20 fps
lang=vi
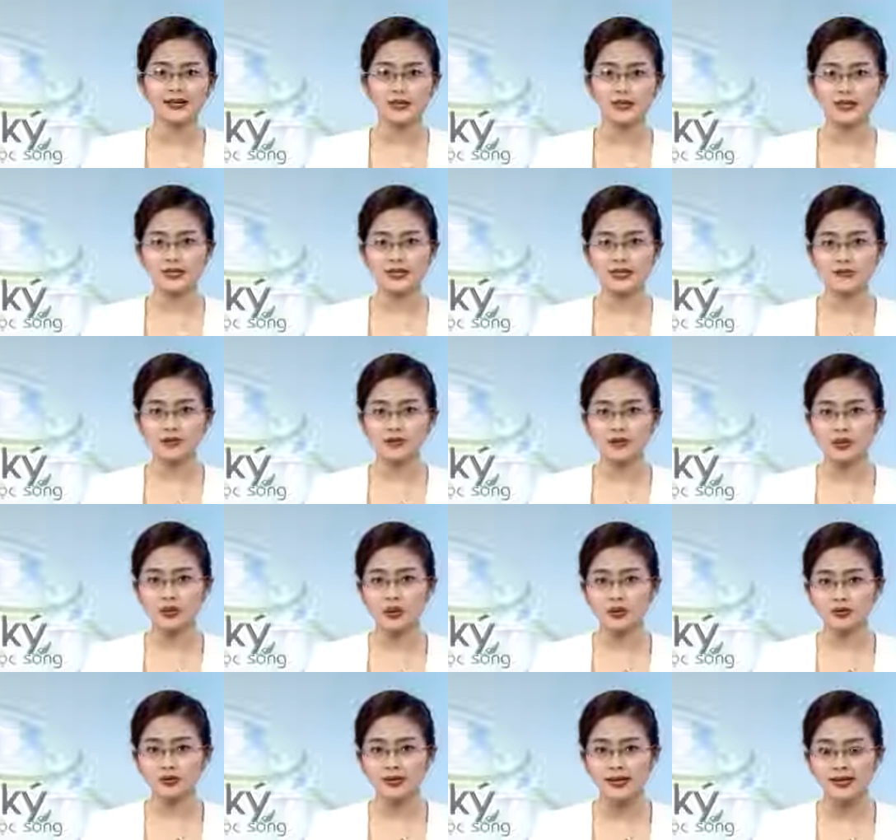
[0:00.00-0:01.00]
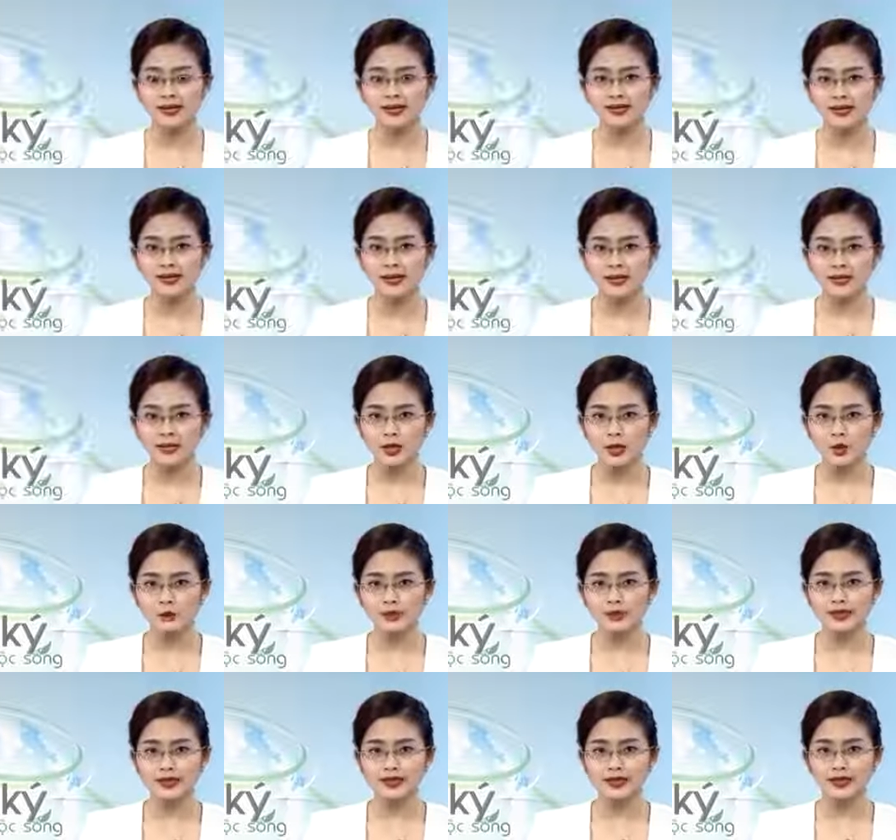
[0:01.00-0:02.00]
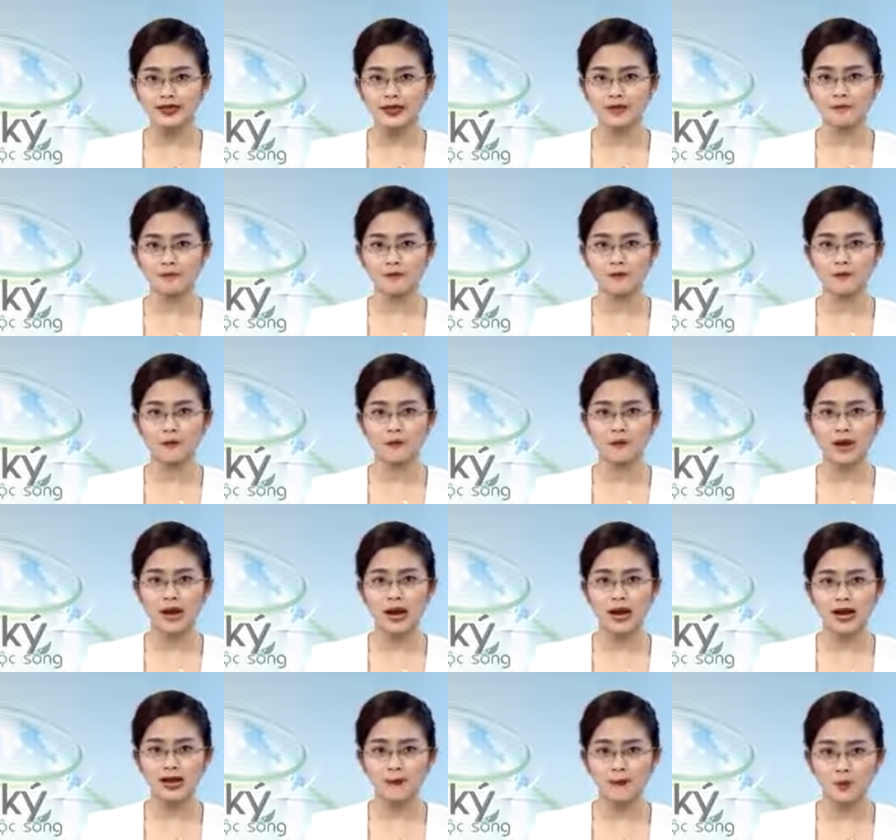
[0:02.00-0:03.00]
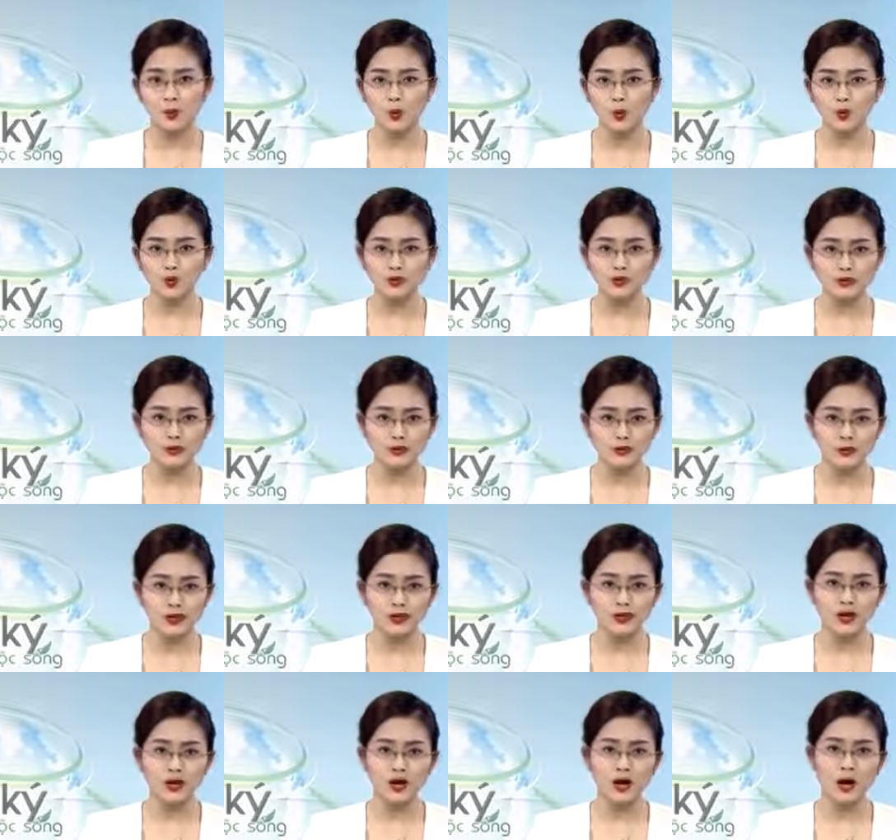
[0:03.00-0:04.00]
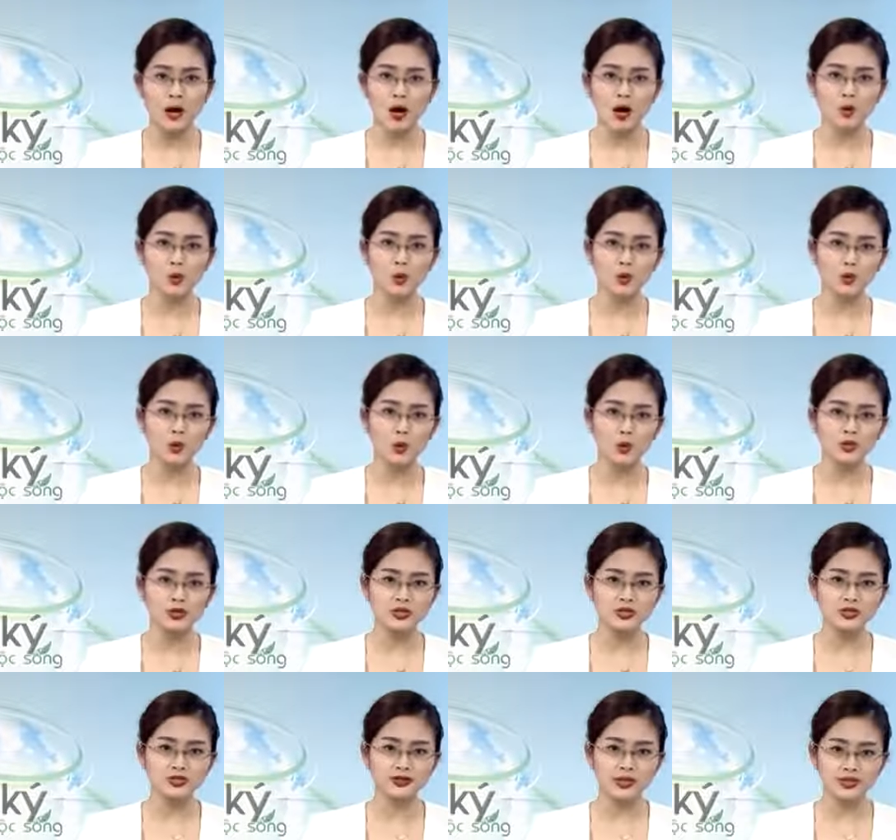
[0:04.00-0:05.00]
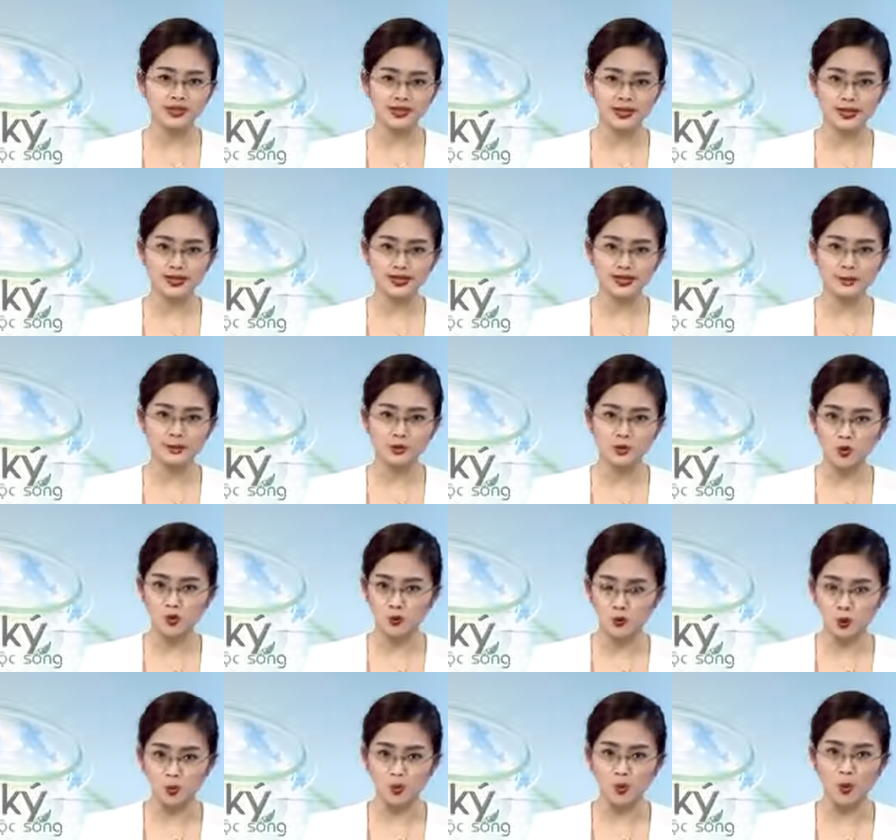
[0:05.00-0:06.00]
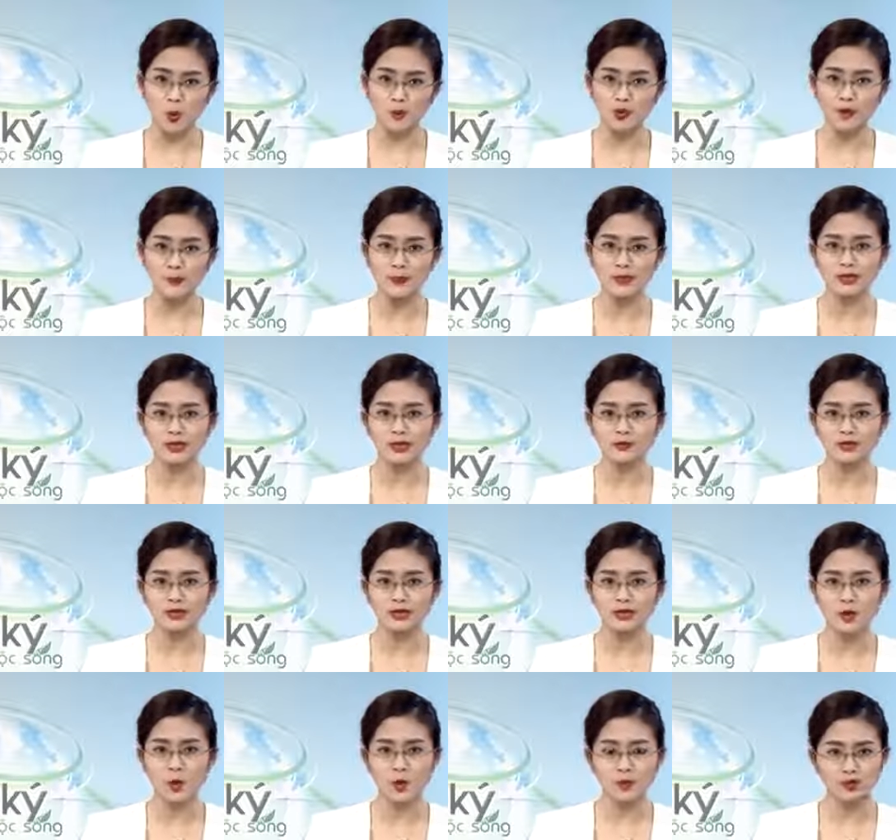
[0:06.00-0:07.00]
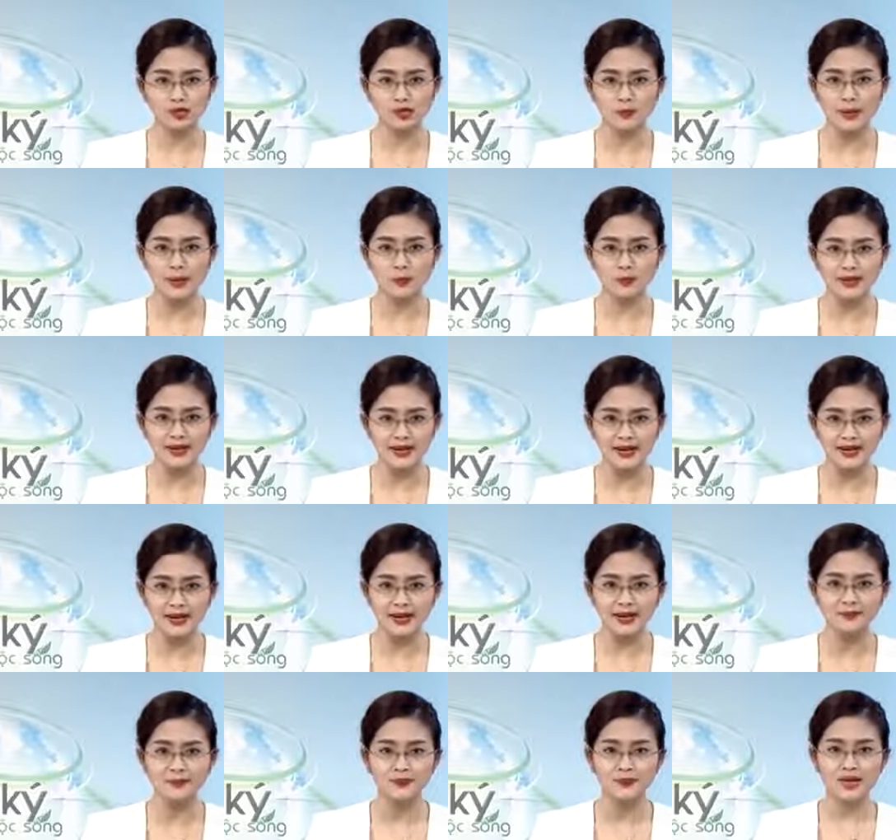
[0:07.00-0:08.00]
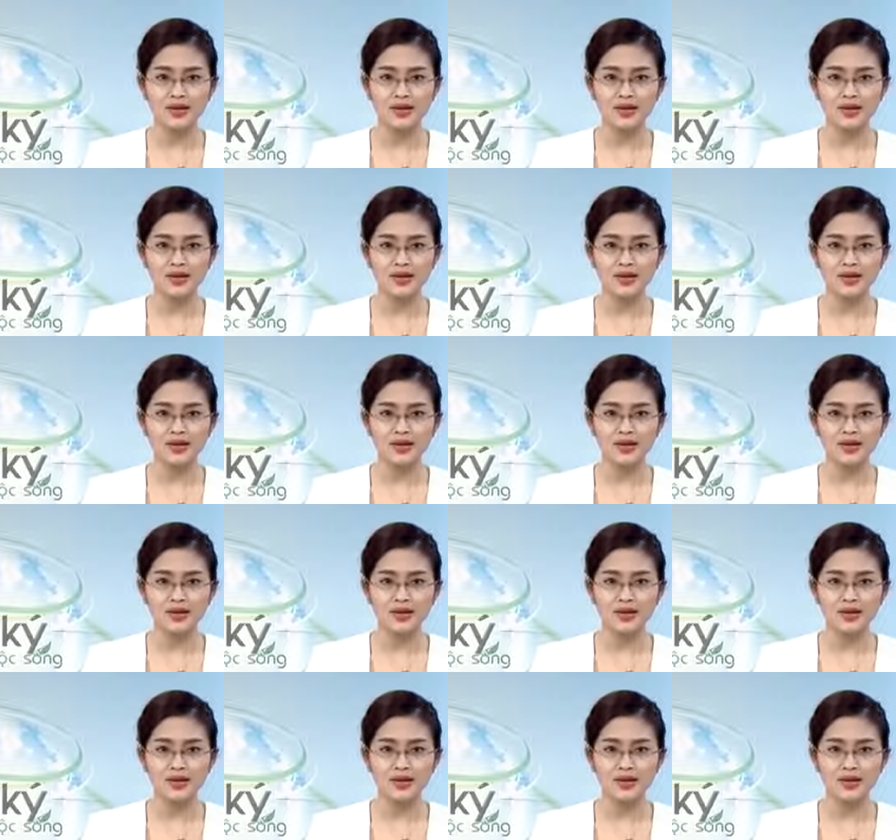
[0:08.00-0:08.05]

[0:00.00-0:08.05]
Chuyển sang phần tin quốc tế, thưa quý vị, tại thành phố Aleppo của Syria có một ngôi trường đặt tên theo chủng khủng bố đã bị tiêu diệt Osama Bin Laden.